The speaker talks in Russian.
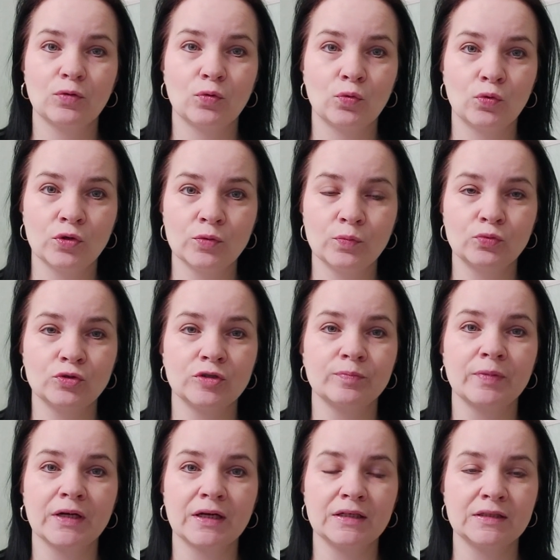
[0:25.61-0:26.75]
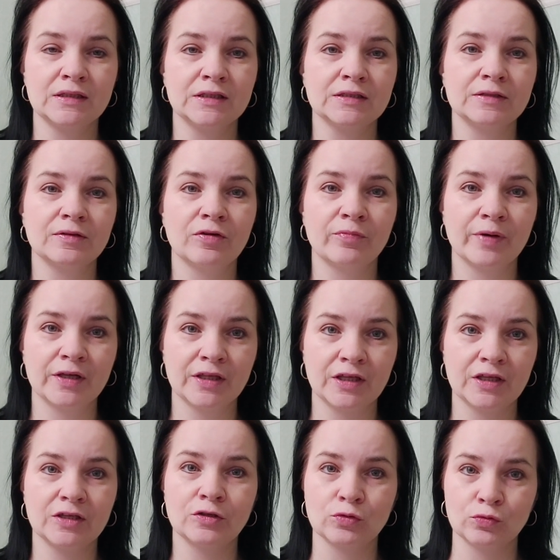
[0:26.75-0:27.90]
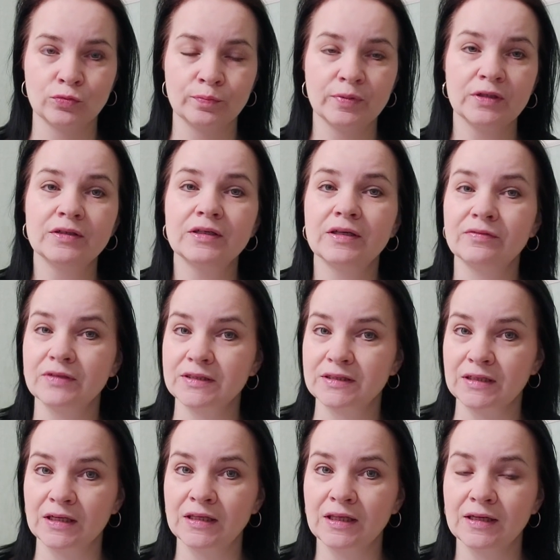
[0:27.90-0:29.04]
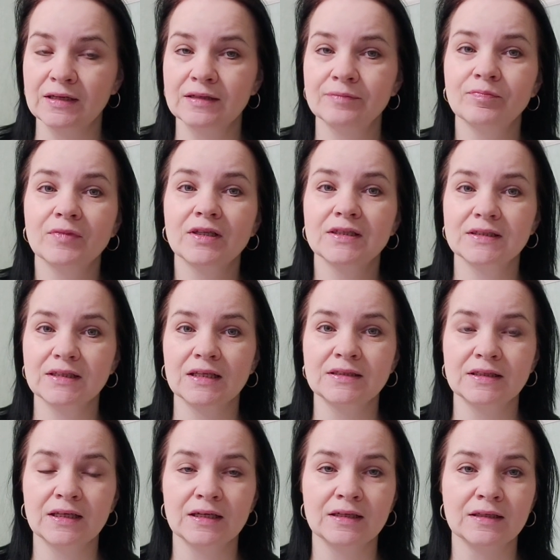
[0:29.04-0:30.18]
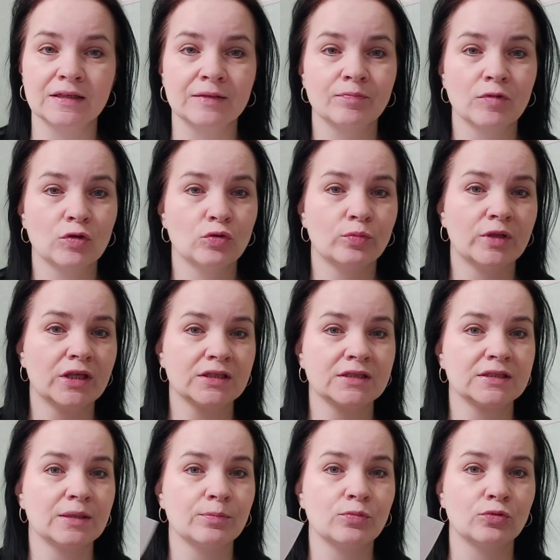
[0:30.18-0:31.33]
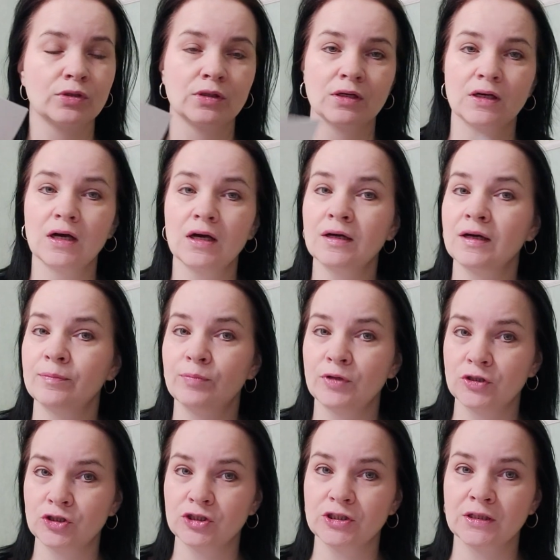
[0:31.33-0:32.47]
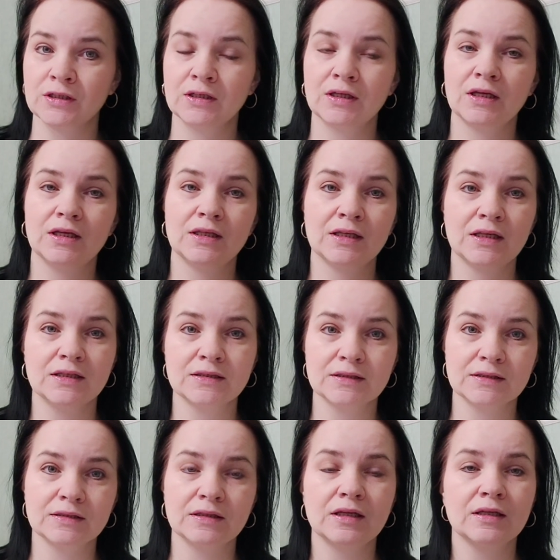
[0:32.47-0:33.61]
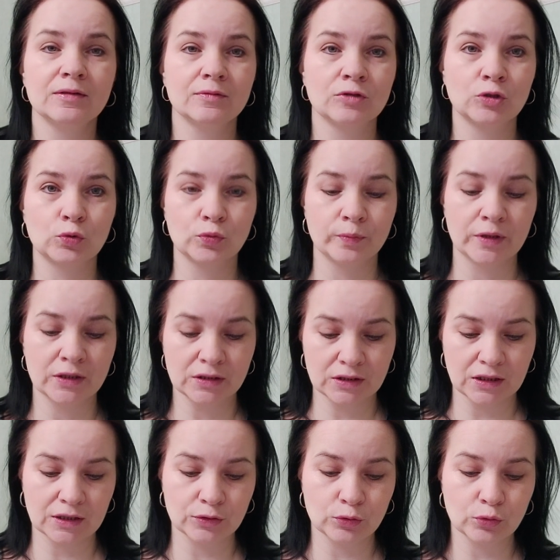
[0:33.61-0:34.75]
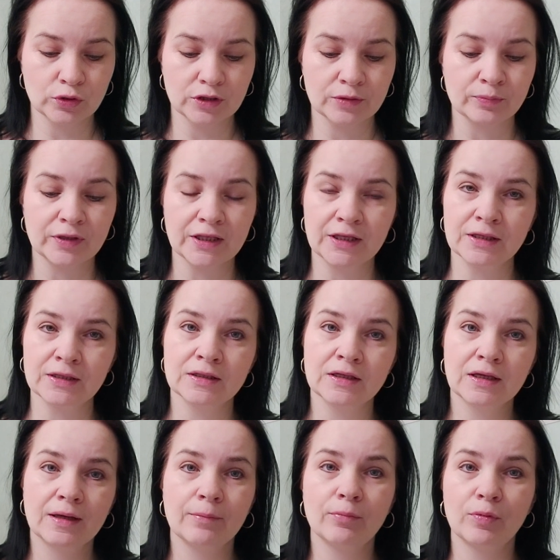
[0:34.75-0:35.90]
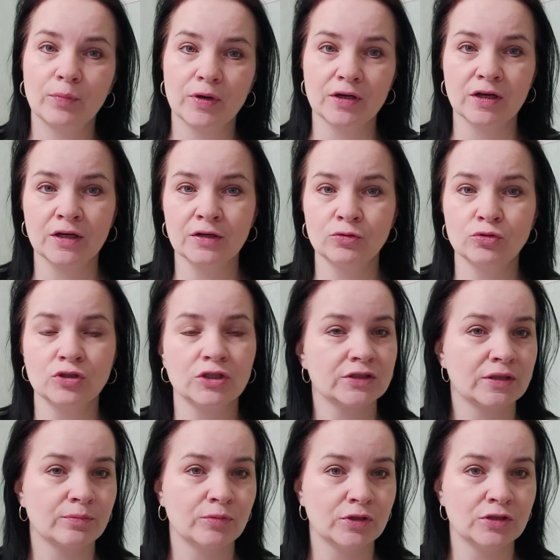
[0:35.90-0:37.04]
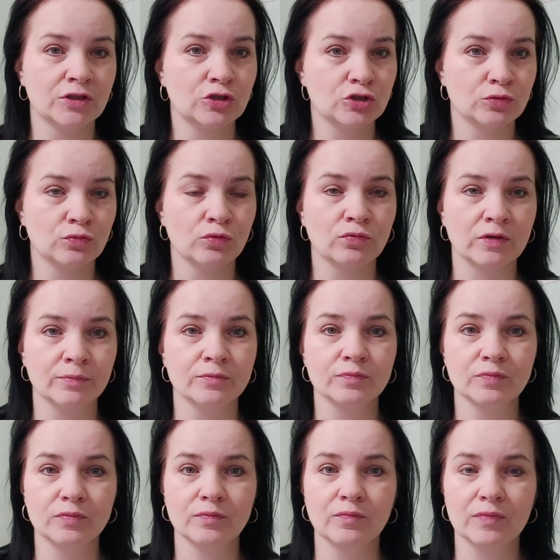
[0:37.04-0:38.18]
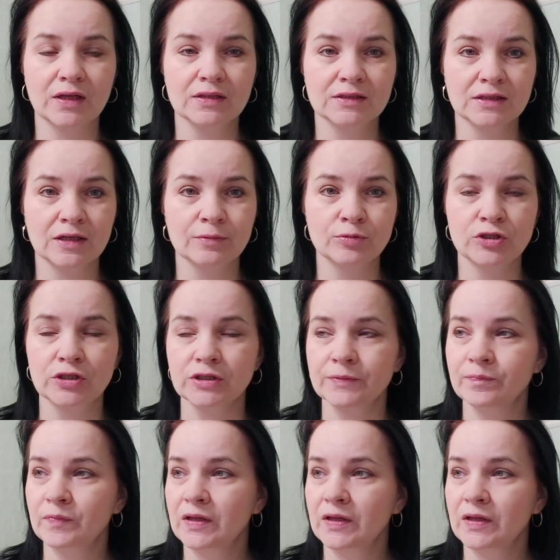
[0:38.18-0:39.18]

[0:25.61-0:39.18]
Он будет проходить в моей группе «Вязание с Татьяной. У меня с собой, как обычно, есть документы, которые мне помогают не забыть ничего вам сообщить.